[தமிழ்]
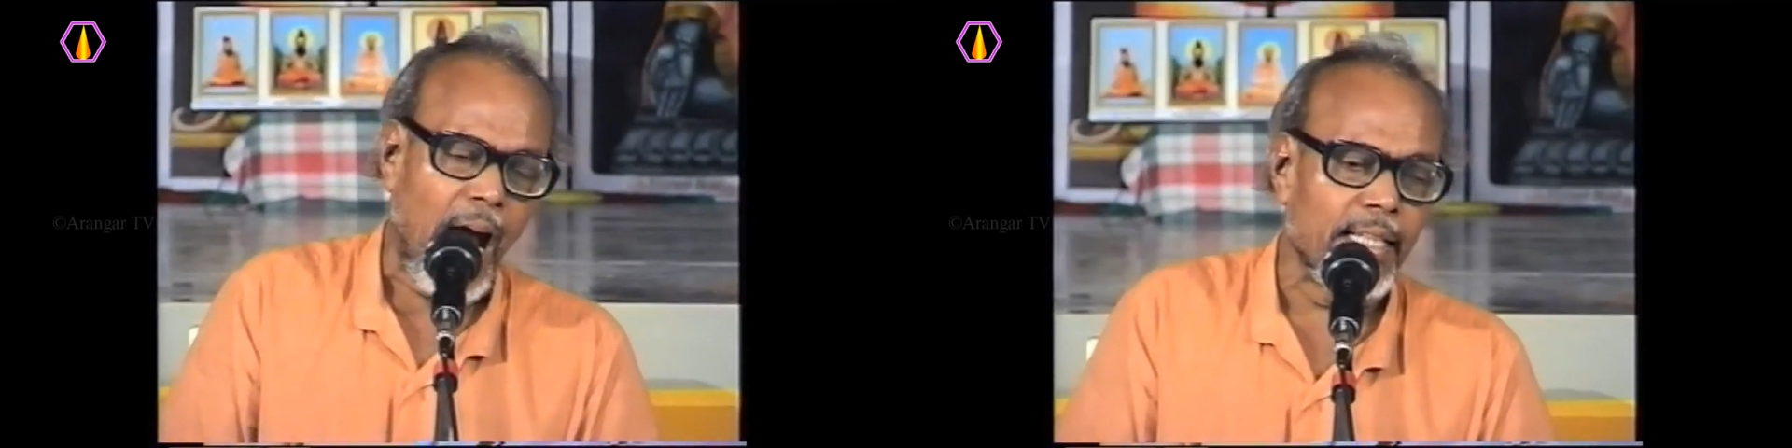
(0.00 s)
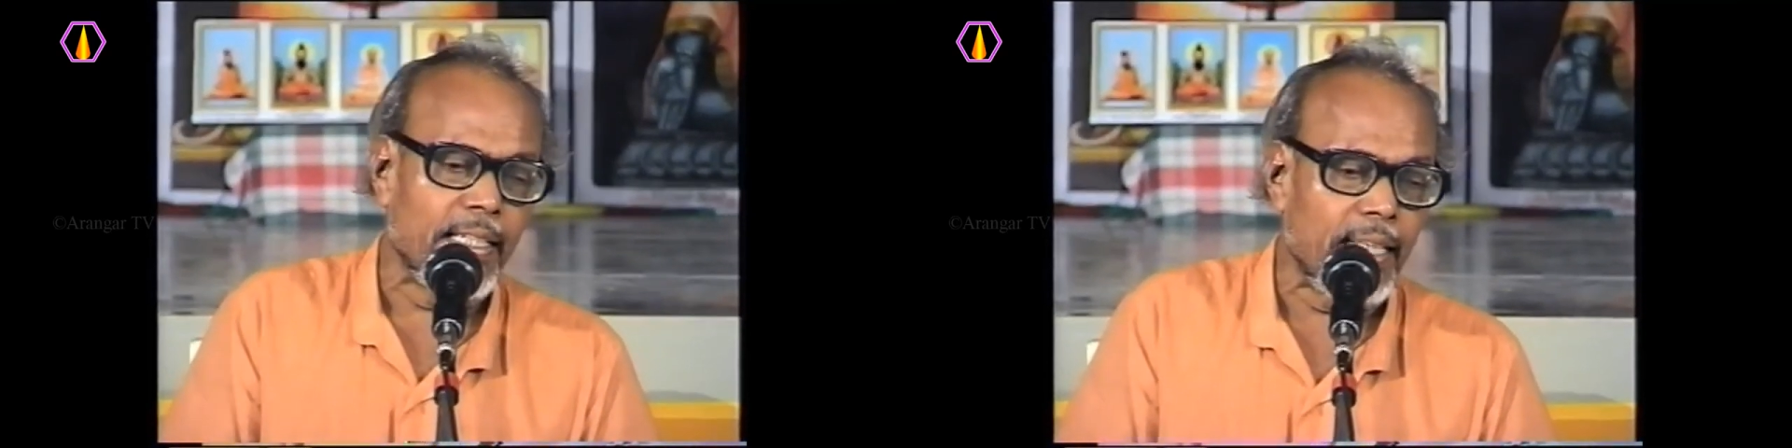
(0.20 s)

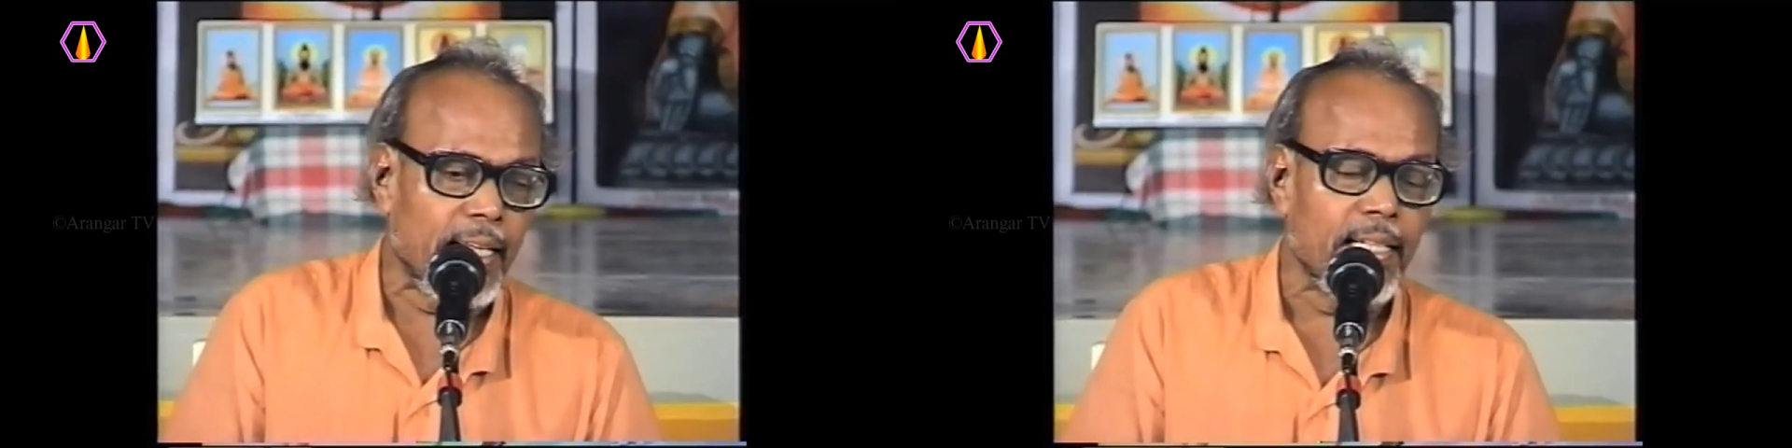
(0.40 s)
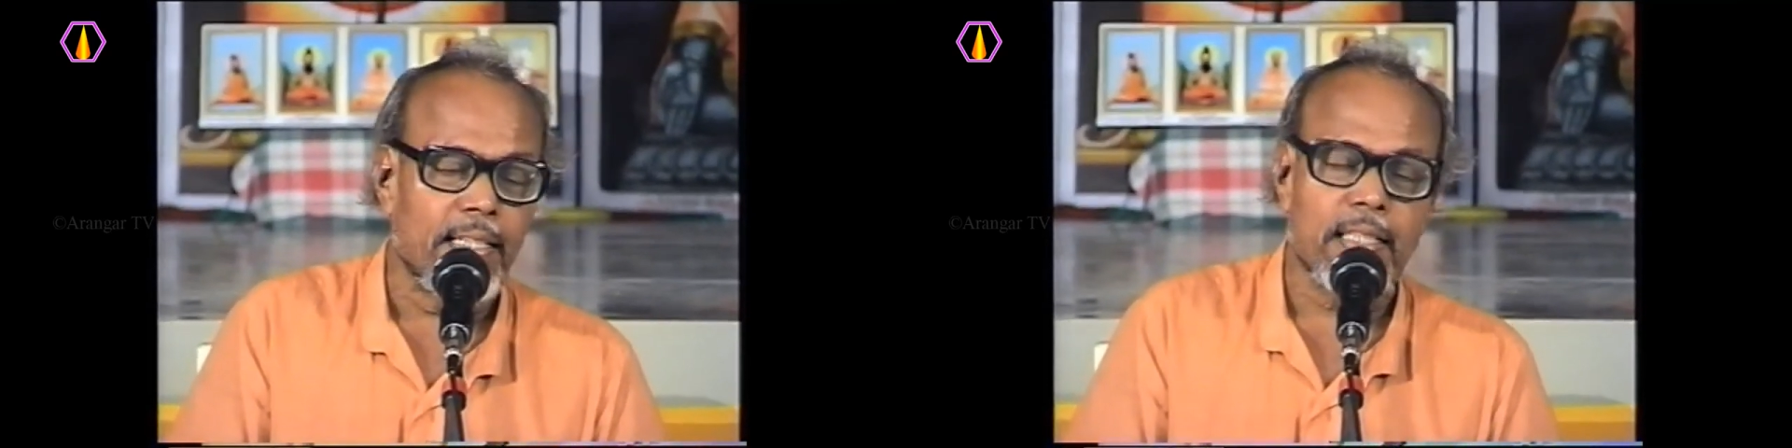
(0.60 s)
அந்த
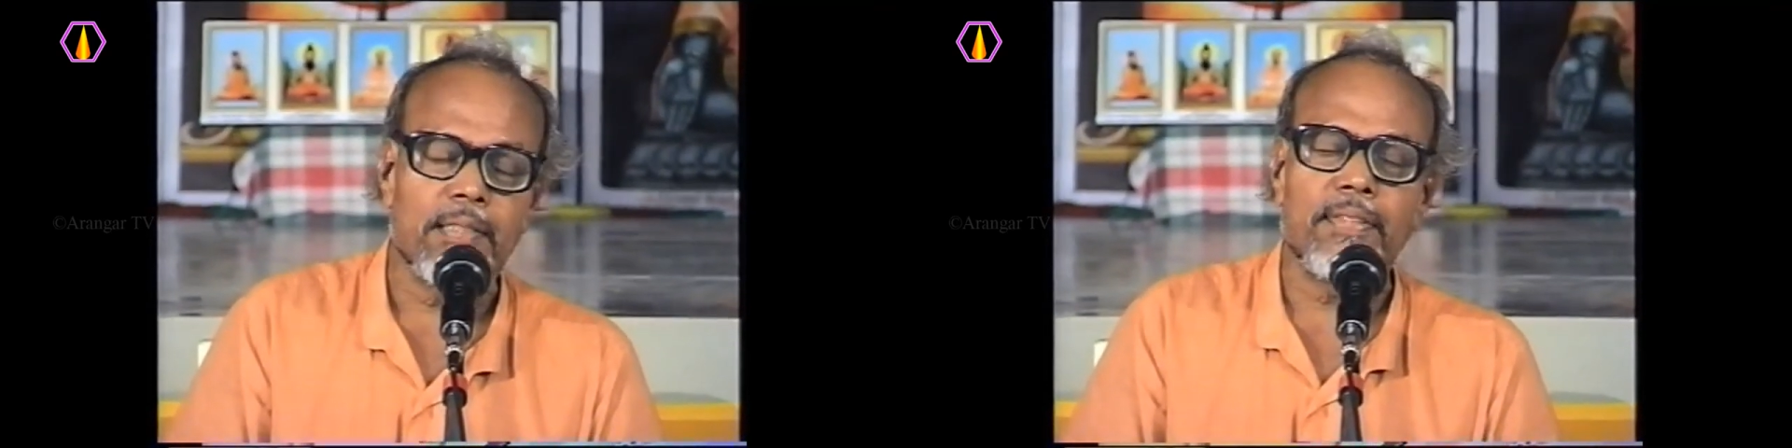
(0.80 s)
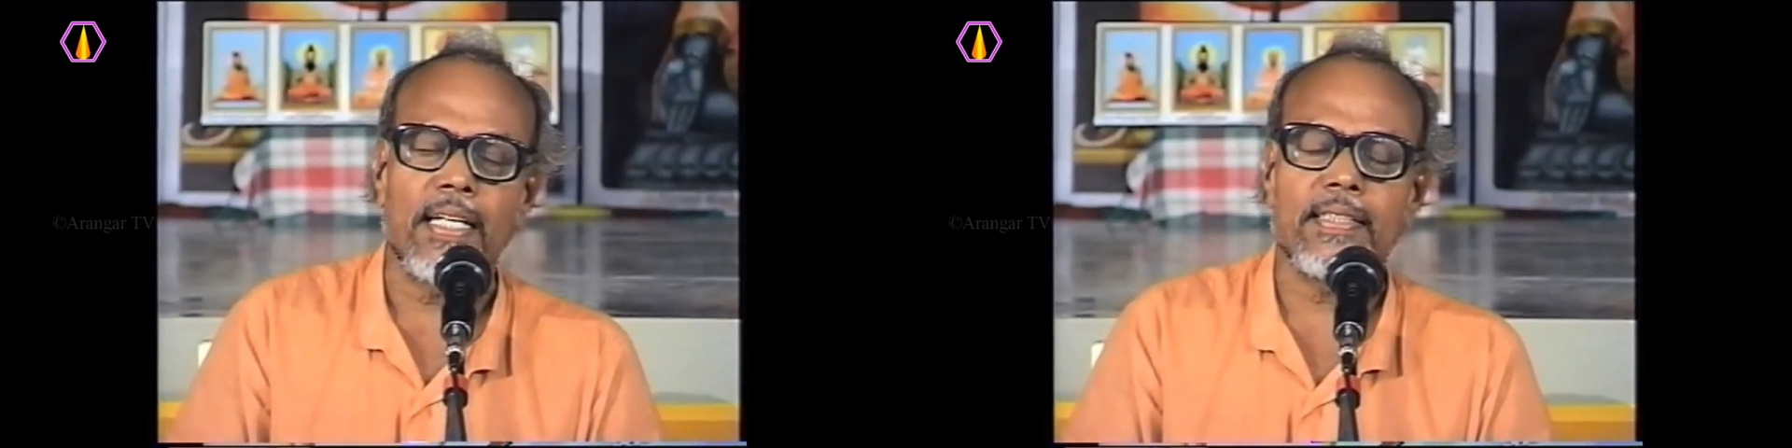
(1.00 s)

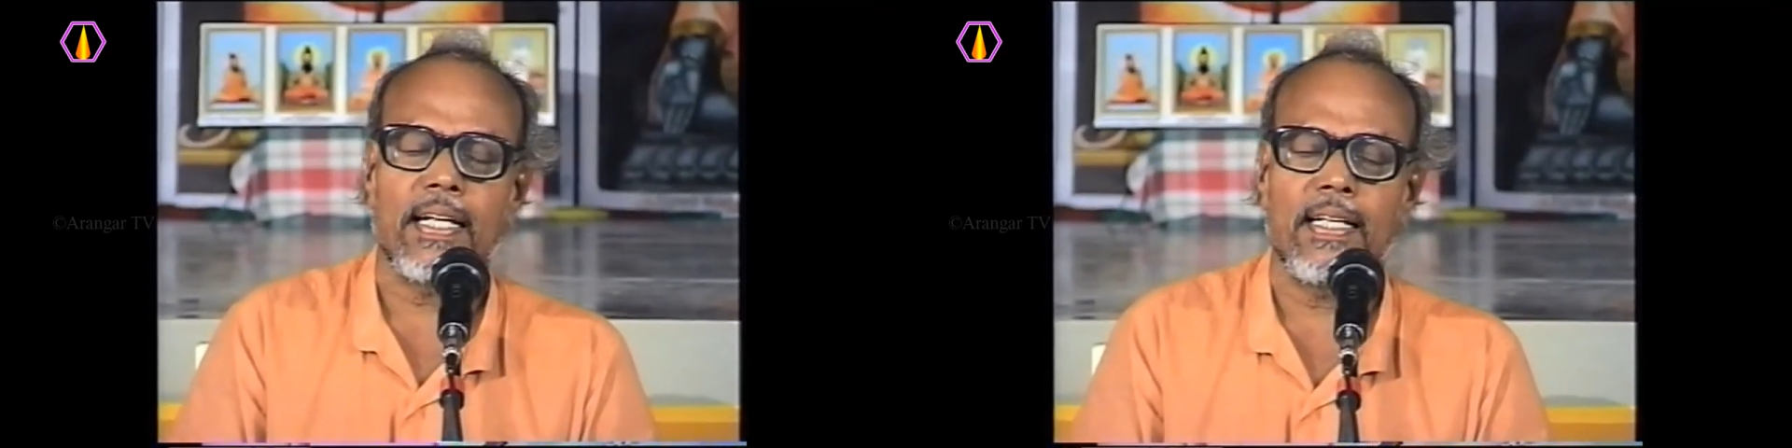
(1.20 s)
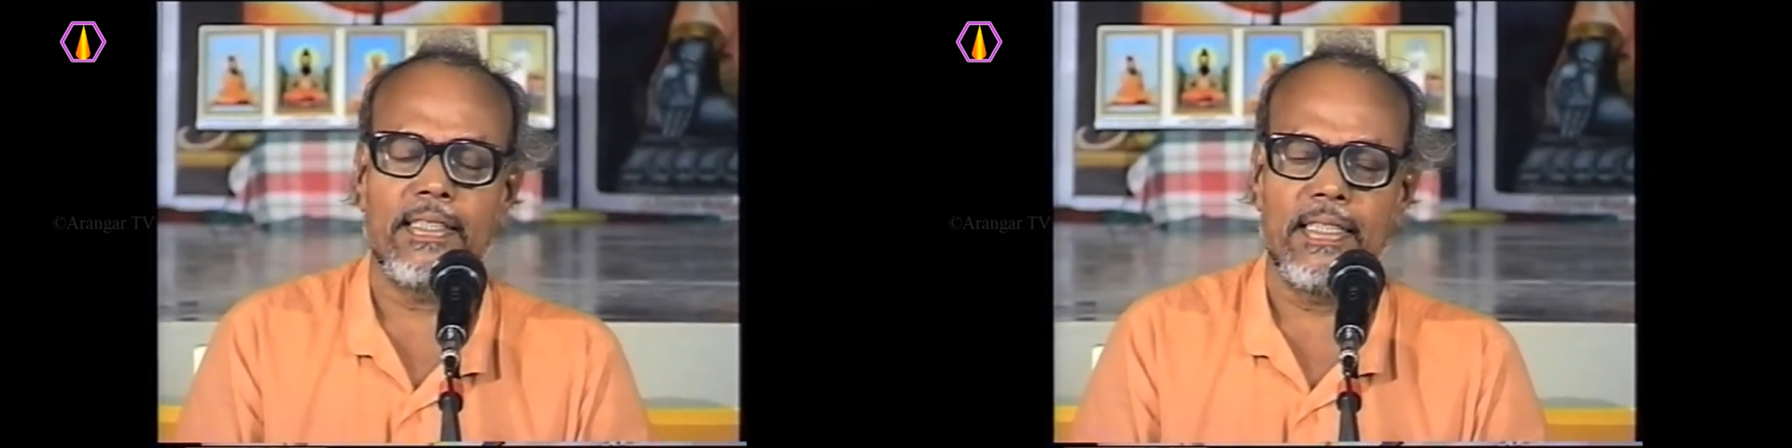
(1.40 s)
தைரியத்திற்கும் ஆசான்